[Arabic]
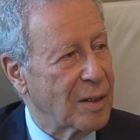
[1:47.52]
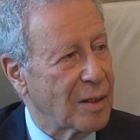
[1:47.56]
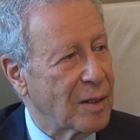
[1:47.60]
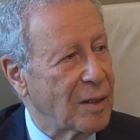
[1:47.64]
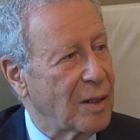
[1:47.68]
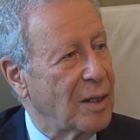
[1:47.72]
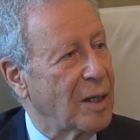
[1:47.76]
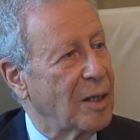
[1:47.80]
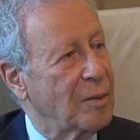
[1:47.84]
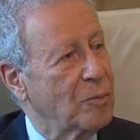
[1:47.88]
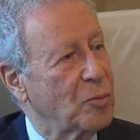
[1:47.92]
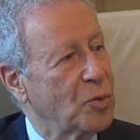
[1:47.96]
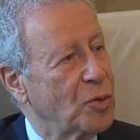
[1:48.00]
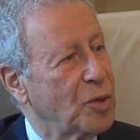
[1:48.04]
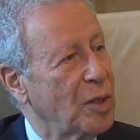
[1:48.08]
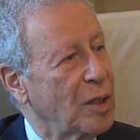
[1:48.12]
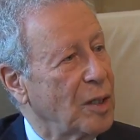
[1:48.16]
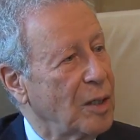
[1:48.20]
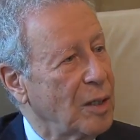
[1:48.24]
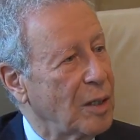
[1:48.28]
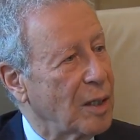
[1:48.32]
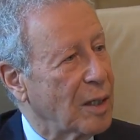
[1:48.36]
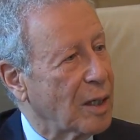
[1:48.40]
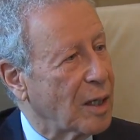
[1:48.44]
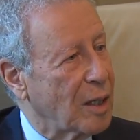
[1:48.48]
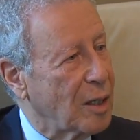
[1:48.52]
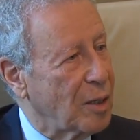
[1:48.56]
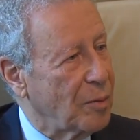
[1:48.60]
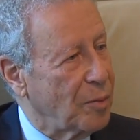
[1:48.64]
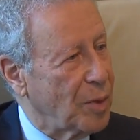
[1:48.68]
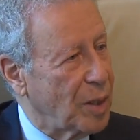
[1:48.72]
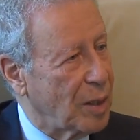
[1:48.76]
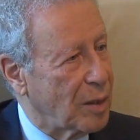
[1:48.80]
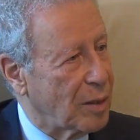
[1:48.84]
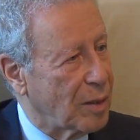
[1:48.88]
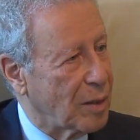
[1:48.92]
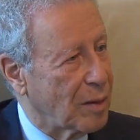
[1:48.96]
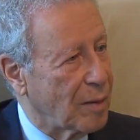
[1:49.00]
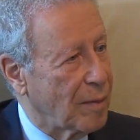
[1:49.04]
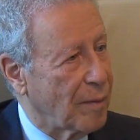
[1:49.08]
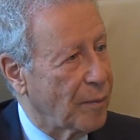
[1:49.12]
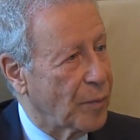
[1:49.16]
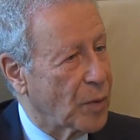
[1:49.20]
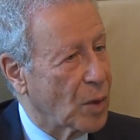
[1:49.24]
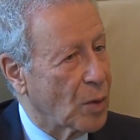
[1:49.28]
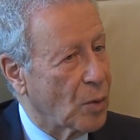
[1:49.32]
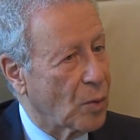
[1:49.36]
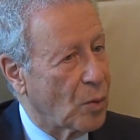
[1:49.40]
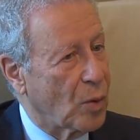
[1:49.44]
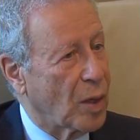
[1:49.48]
إلى المديرين الإقليميين
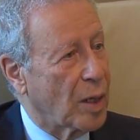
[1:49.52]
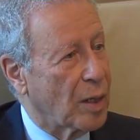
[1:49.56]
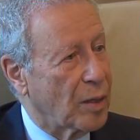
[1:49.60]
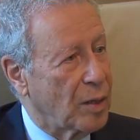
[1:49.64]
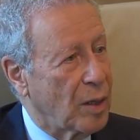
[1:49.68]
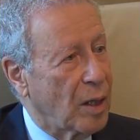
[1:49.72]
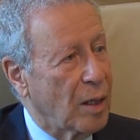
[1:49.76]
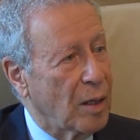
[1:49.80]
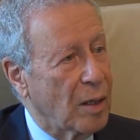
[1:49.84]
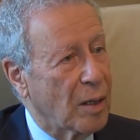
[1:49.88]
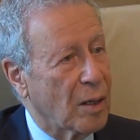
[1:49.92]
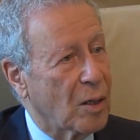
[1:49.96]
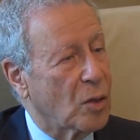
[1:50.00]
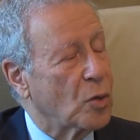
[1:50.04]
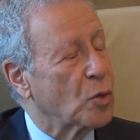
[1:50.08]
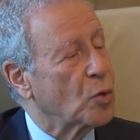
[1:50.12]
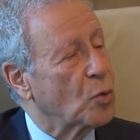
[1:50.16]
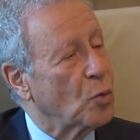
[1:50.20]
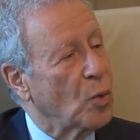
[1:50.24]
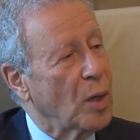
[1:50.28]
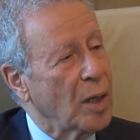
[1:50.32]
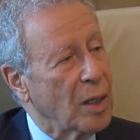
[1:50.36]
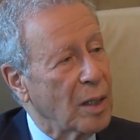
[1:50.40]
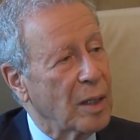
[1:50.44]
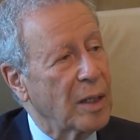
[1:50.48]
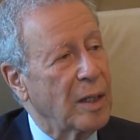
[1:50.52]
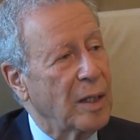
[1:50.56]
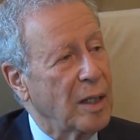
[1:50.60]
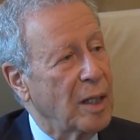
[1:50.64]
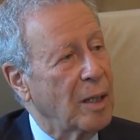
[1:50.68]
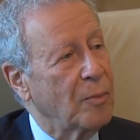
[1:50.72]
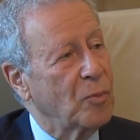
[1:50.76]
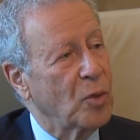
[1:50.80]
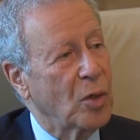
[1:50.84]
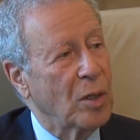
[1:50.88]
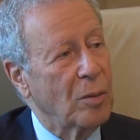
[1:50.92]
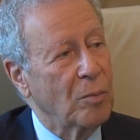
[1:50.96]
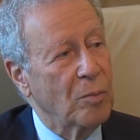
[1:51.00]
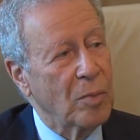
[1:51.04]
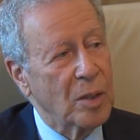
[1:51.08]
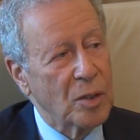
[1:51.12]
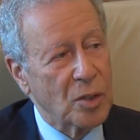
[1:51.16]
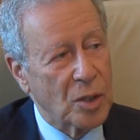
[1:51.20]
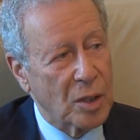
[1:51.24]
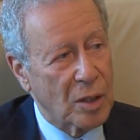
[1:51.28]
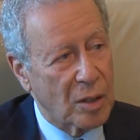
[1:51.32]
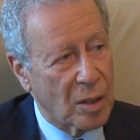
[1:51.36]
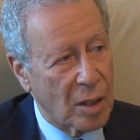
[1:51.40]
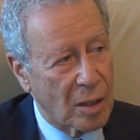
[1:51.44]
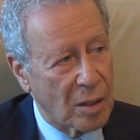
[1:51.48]
وهذا خطوة اللي هي مهمة
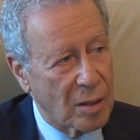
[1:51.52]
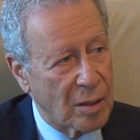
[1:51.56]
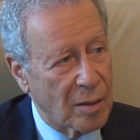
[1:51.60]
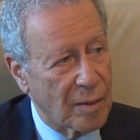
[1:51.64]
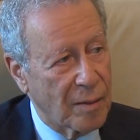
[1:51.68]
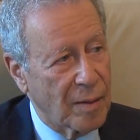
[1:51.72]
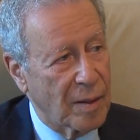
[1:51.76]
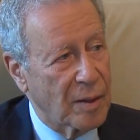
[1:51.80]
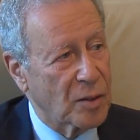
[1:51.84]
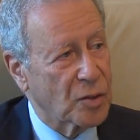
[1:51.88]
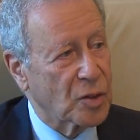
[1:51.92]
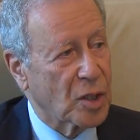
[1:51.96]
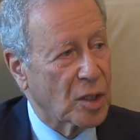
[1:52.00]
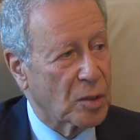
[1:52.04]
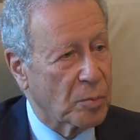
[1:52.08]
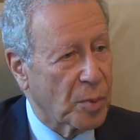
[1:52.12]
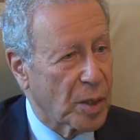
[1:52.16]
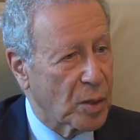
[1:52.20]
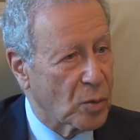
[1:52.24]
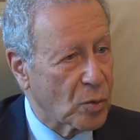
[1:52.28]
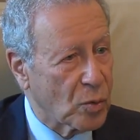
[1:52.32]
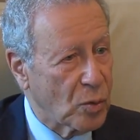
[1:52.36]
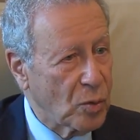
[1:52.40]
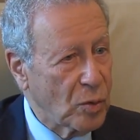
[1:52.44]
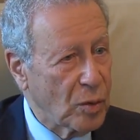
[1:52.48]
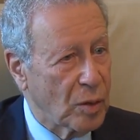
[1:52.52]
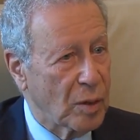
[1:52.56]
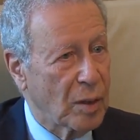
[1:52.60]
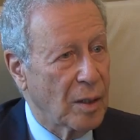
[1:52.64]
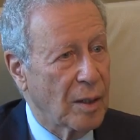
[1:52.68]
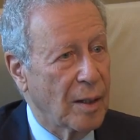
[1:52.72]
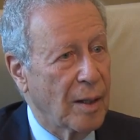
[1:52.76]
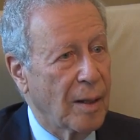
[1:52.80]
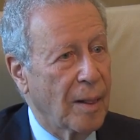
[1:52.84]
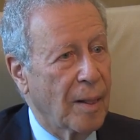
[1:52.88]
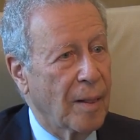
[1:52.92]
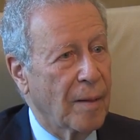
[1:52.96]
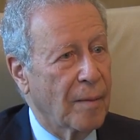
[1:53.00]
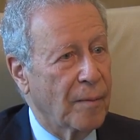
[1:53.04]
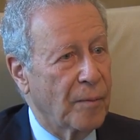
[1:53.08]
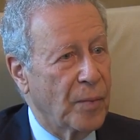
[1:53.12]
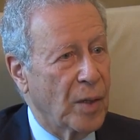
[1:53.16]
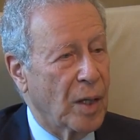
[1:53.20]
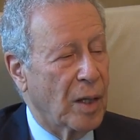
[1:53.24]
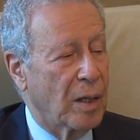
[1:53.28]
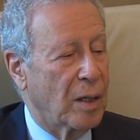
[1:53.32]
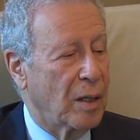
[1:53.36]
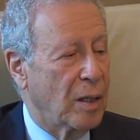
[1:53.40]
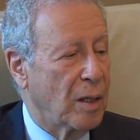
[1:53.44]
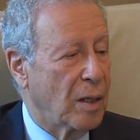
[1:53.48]
جدا اش كتبغي تقول
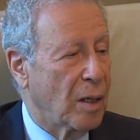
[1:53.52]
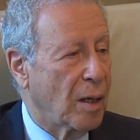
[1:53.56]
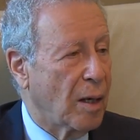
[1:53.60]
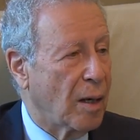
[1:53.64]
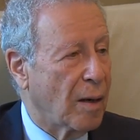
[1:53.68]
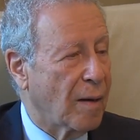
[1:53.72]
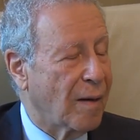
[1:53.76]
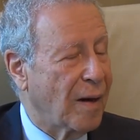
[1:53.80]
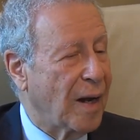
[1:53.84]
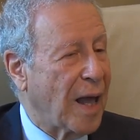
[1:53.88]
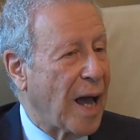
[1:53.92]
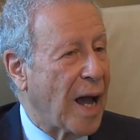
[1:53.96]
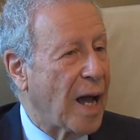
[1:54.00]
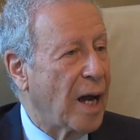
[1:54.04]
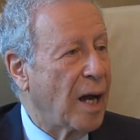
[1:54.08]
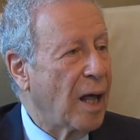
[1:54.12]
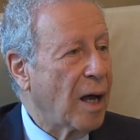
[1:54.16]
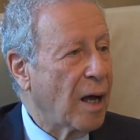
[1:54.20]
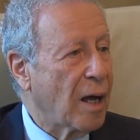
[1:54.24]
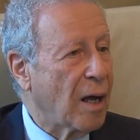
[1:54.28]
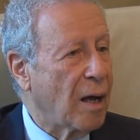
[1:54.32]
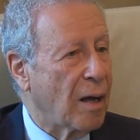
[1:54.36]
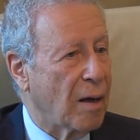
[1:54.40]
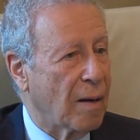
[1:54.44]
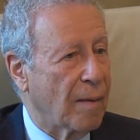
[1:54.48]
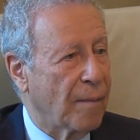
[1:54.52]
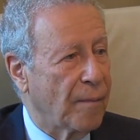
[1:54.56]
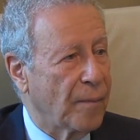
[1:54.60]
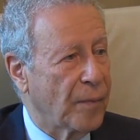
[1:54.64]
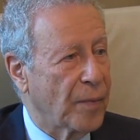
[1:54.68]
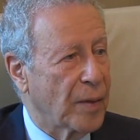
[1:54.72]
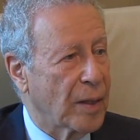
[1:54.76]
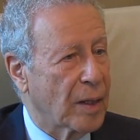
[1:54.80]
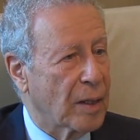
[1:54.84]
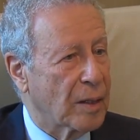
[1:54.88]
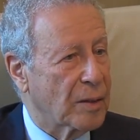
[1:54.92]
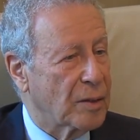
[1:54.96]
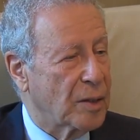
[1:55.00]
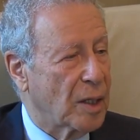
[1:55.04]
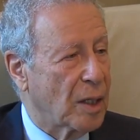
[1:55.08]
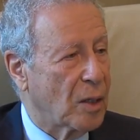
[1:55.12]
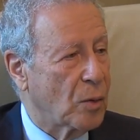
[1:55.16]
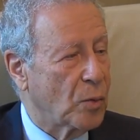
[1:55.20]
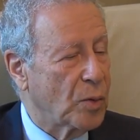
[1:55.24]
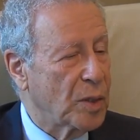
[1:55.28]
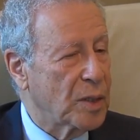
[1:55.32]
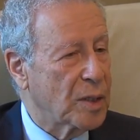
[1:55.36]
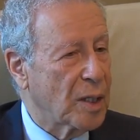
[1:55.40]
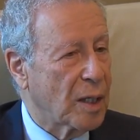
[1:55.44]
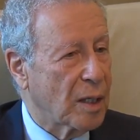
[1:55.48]
بأن العلاقة ديال
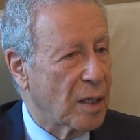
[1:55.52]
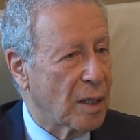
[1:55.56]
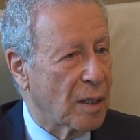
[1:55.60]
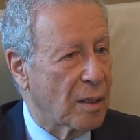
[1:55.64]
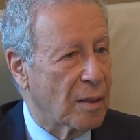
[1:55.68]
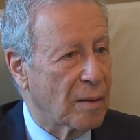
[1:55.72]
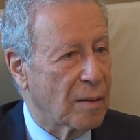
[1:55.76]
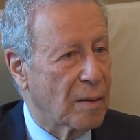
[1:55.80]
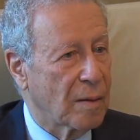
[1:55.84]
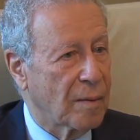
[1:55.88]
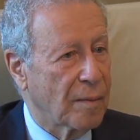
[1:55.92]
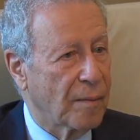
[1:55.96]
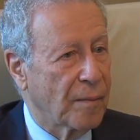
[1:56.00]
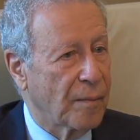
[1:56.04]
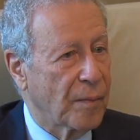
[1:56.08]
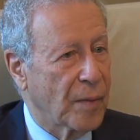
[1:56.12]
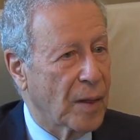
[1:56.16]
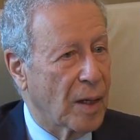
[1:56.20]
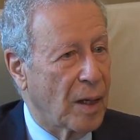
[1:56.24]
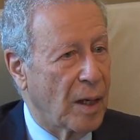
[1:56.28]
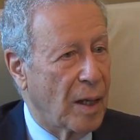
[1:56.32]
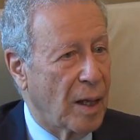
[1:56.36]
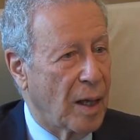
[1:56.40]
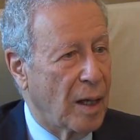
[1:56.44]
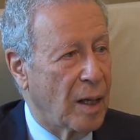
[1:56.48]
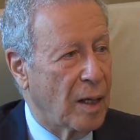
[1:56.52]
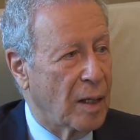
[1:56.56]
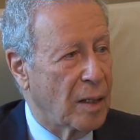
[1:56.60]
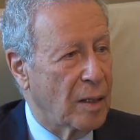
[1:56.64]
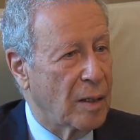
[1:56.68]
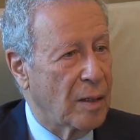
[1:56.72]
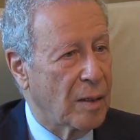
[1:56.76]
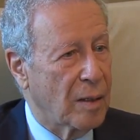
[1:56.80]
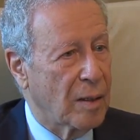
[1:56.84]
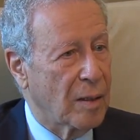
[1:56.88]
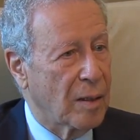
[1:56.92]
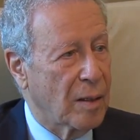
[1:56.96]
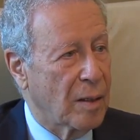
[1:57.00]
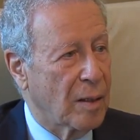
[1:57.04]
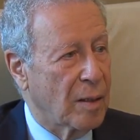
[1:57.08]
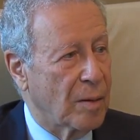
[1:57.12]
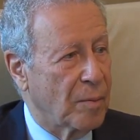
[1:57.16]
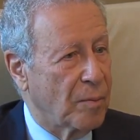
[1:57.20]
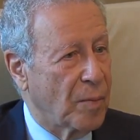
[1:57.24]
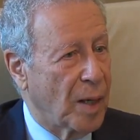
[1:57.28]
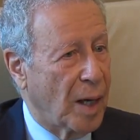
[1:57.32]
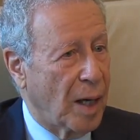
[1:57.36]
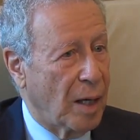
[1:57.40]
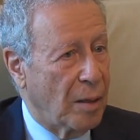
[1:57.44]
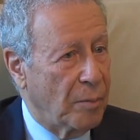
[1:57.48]
الوزارة الآن
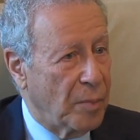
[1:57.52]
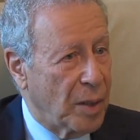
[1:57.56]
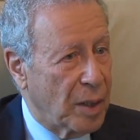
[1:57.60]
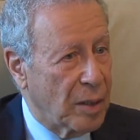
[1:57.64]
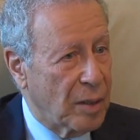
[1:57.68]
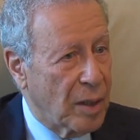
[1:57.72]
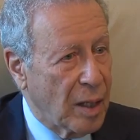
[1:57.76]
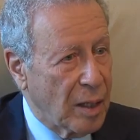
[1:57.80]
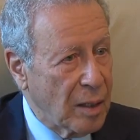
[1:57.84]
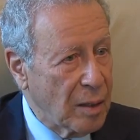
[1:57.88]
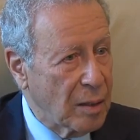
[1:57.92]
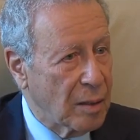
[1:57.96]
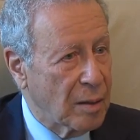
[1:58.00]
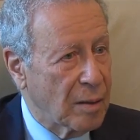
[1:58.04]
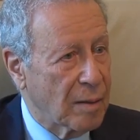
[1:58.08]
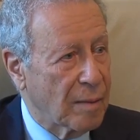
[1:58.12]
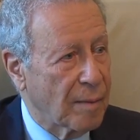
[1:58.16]
مع الميدان